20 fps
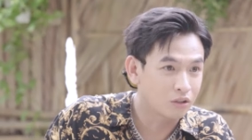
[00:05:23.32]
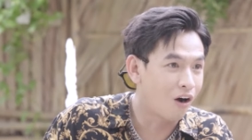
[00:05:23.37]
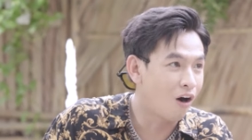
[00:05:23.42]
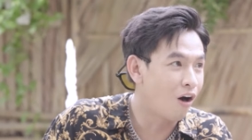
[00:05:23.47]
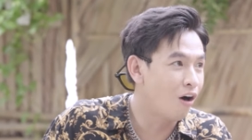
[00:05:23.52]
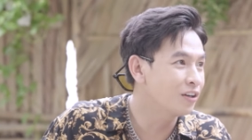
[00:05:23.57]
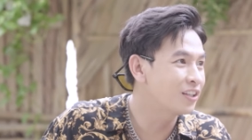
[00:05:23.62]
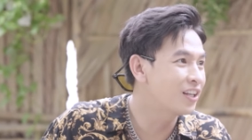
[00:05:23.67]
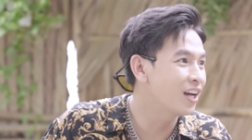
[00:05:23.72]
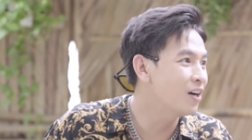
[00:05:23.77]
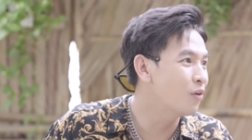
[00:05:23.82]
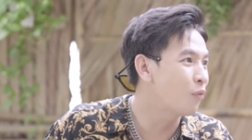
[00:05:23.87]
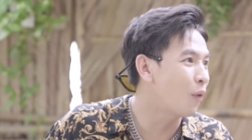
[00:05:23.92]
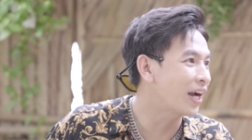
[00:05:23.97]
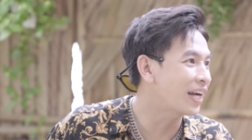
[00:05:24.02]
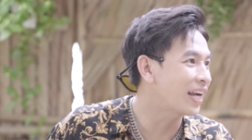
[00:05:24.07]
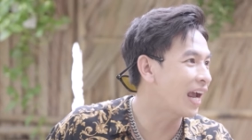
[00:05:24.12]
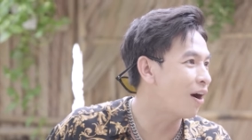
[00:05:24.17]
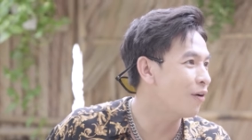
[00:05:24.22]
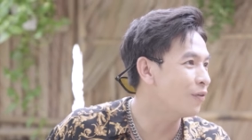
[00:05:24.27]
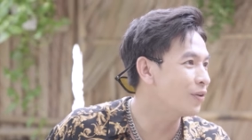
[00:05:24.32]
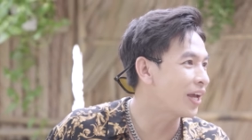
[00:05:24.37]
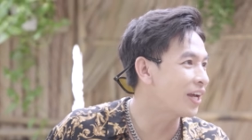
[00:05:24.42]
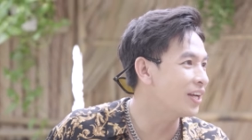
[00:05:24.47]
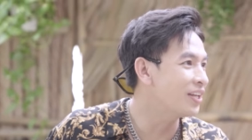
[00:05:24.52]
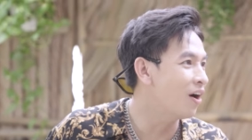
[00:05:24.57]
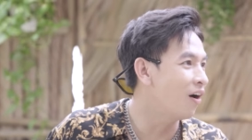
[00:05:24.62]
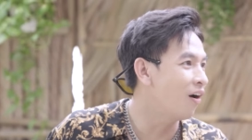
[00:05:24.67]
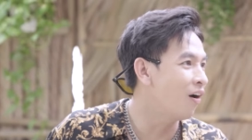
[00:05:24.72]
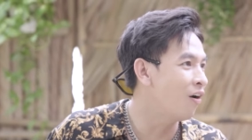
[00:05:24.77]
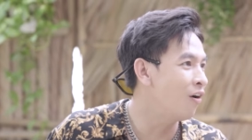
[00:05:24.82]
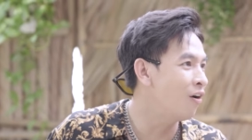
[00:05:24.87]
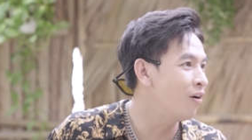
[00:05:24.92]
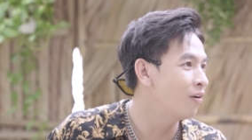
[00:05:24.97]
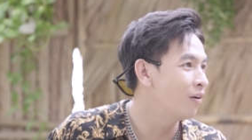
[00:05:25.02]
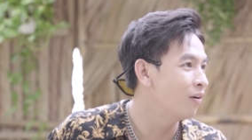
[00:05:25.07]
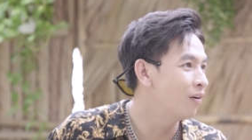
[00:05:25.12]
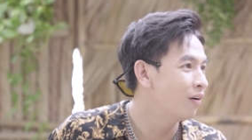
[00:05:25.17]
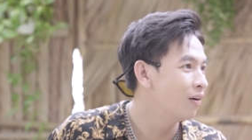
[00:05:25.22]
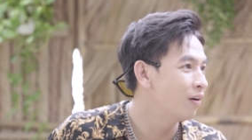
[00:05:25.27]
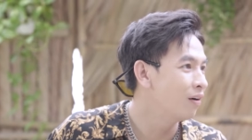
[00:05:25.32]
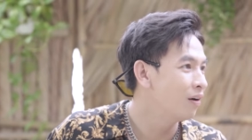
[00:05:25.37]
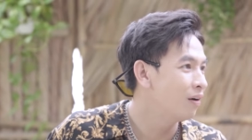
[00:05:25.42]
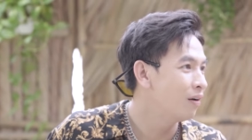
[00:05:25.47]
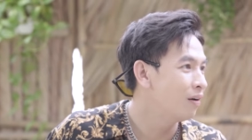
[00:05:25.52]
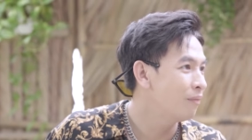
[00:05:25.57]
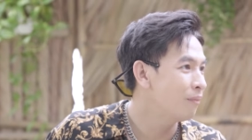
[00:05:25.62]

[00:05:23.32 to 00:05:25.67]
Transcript: có chứ quảng cáo nhảy vô à.